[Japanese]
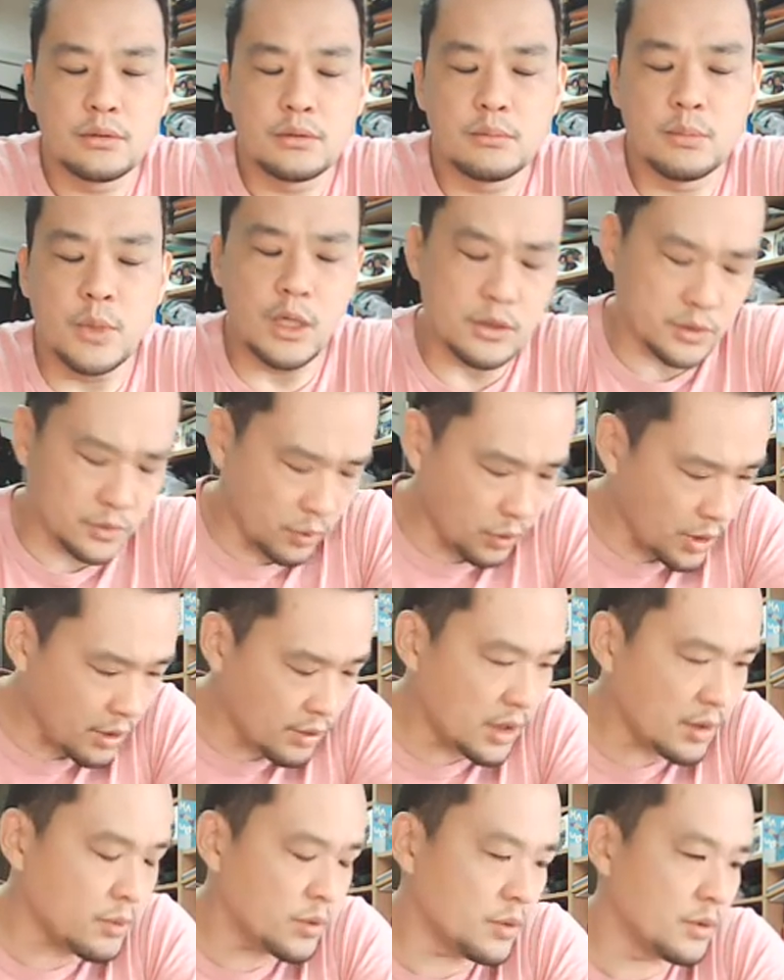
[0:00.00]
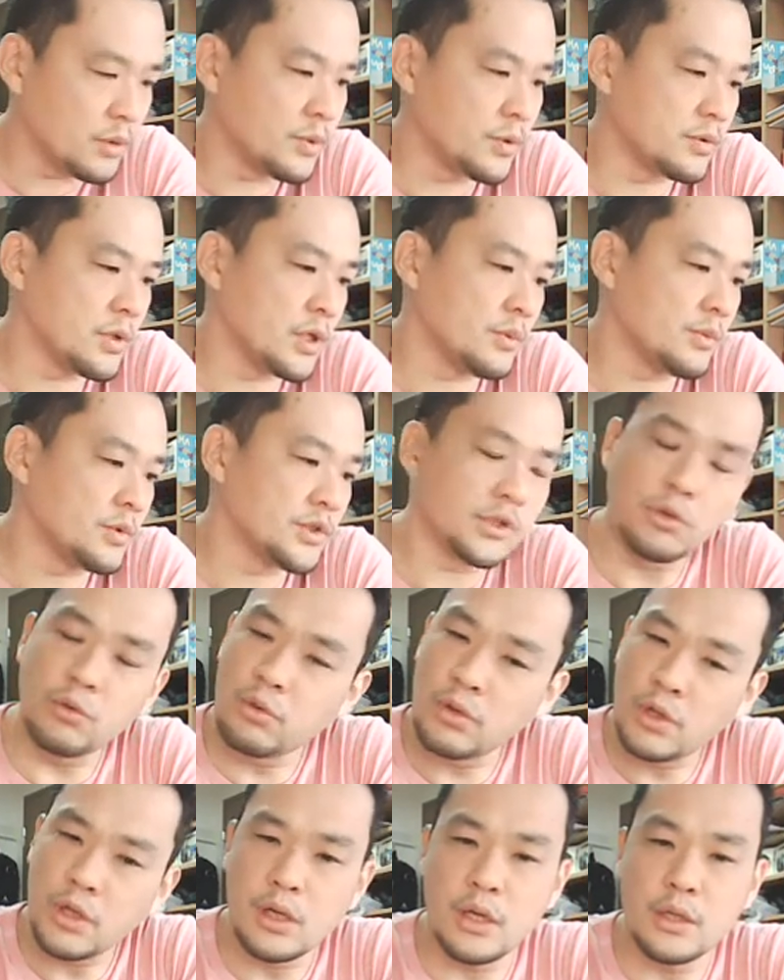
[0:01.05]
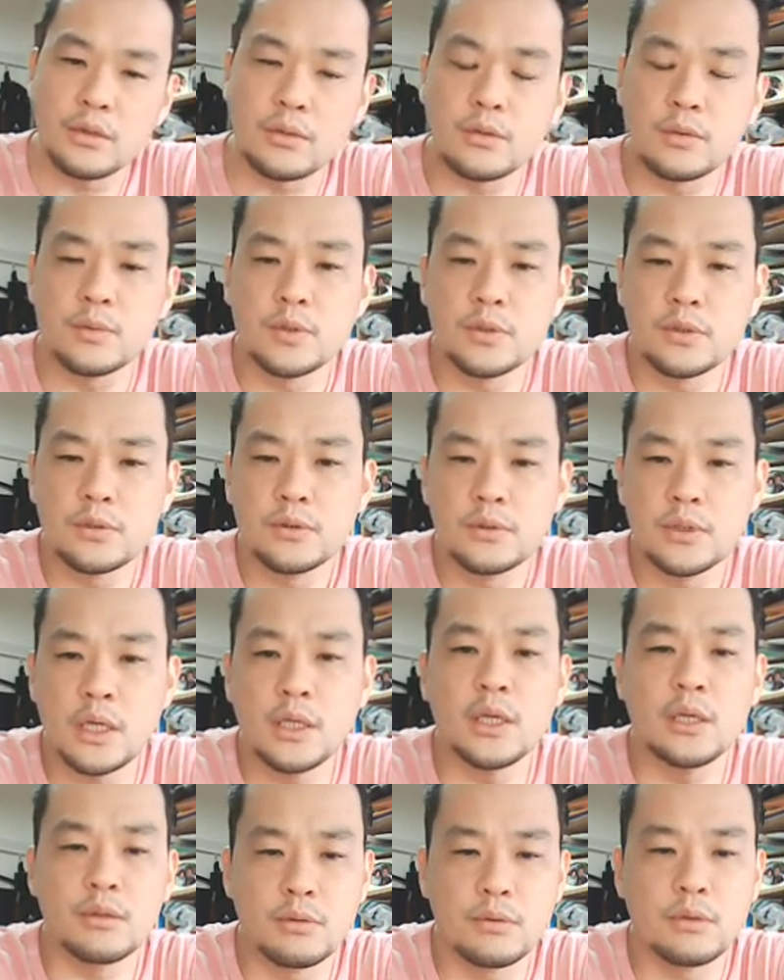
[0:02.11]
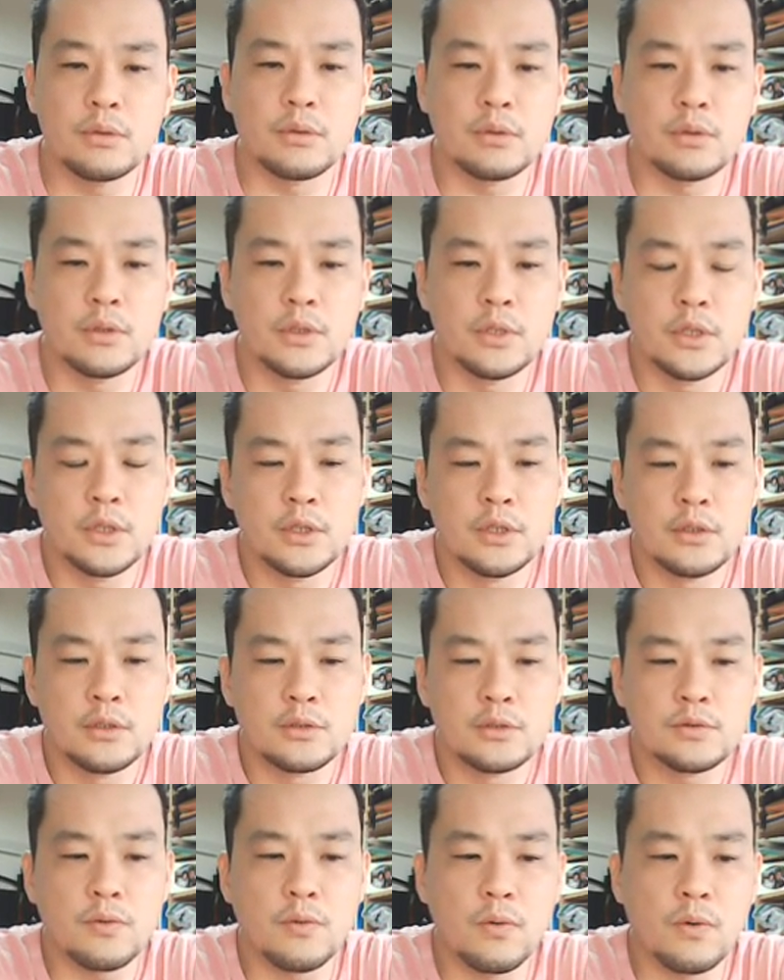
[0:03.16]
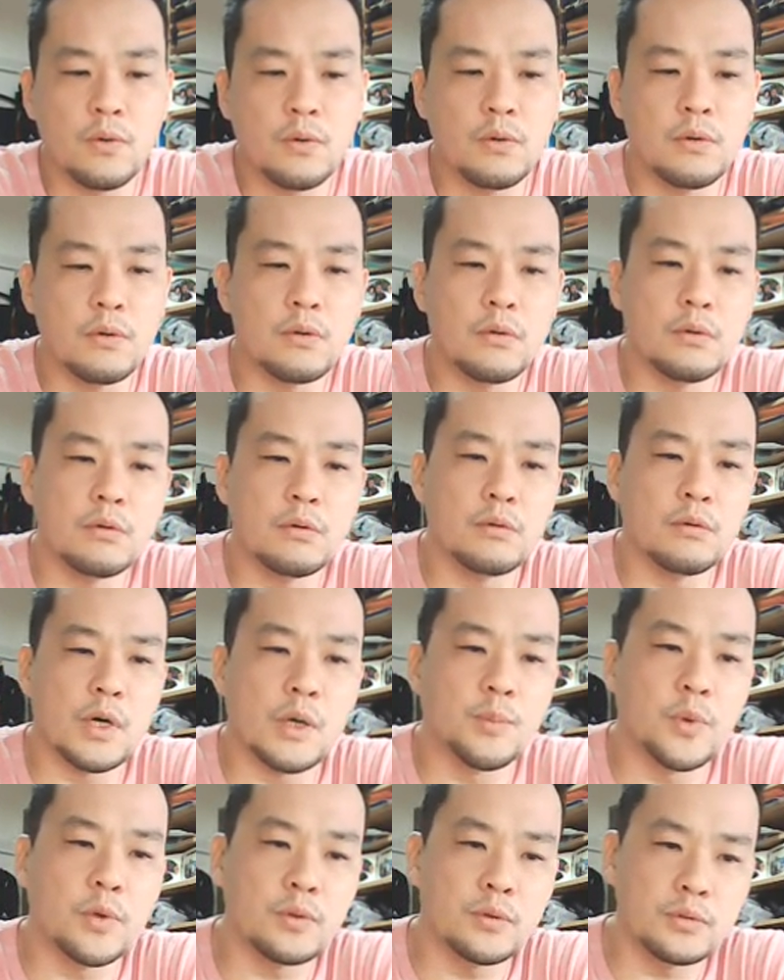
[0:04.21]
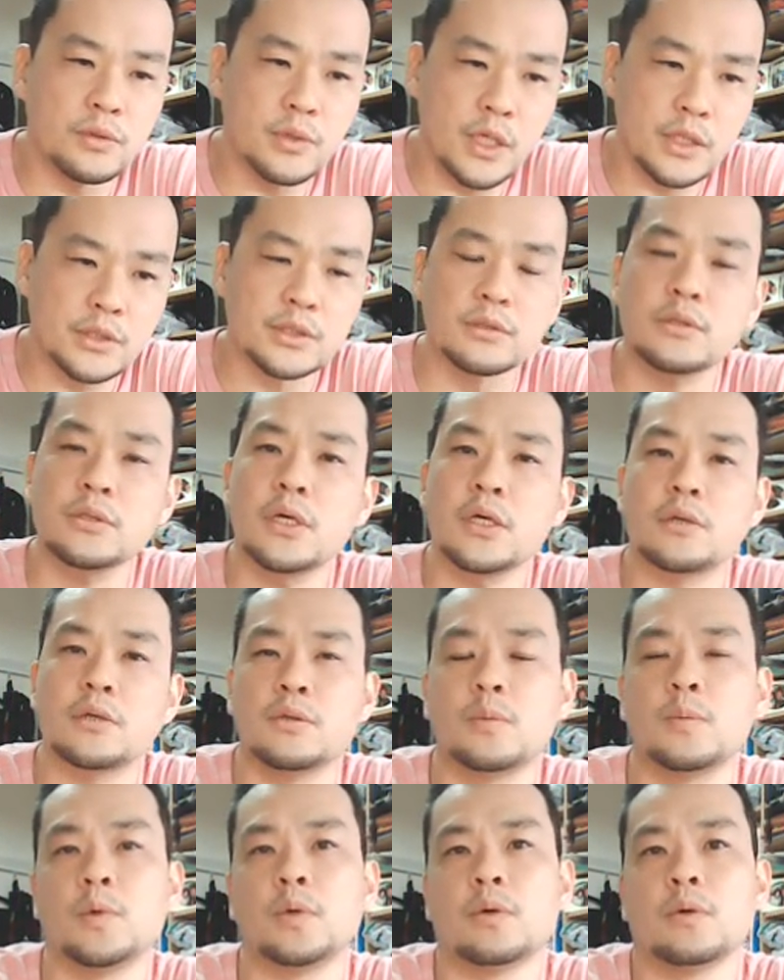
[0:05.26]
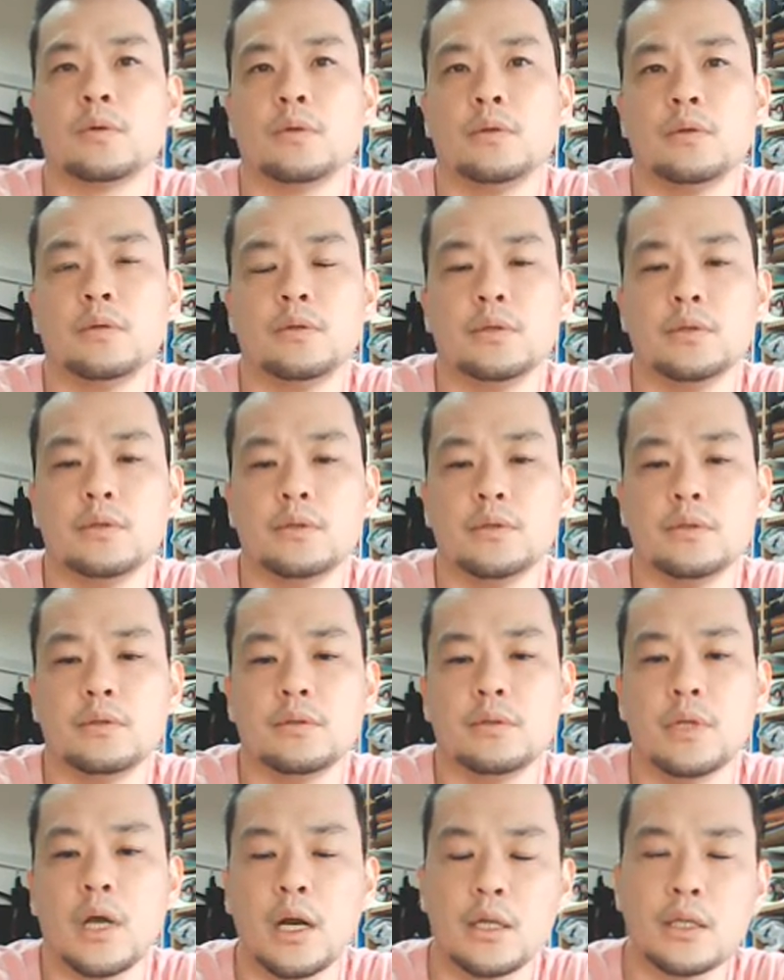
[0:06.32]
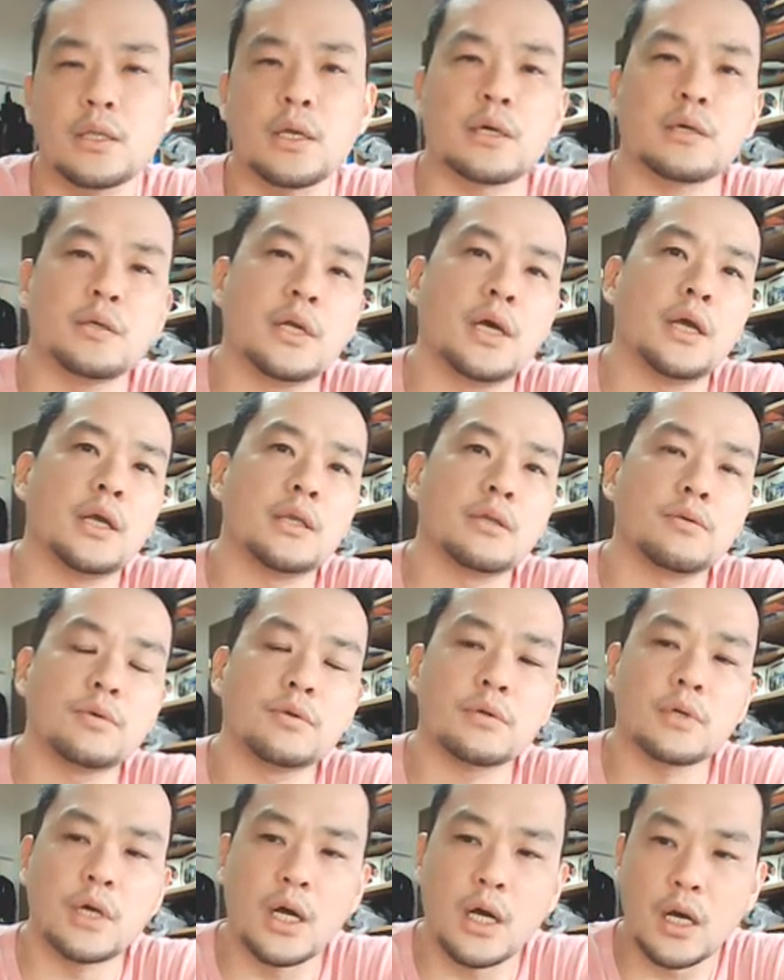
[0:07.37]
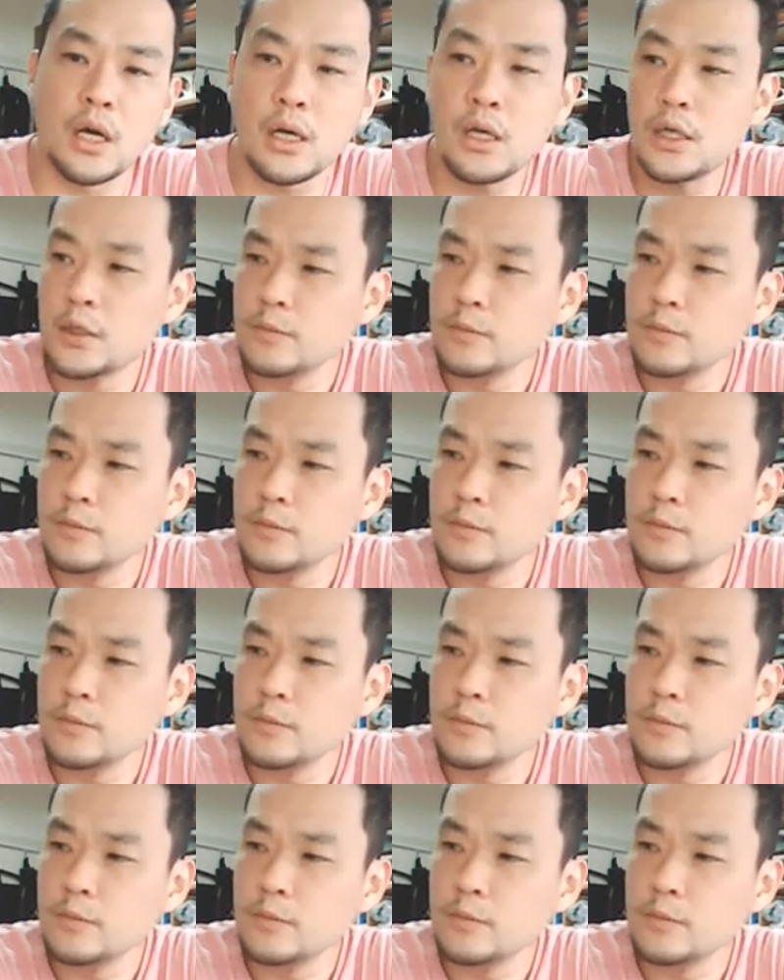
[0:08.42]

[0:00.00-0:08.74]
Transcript: まあ、それはもう僕はもうしょうがないと思う。だけど、そうは僕は少なくともなりたくないというか、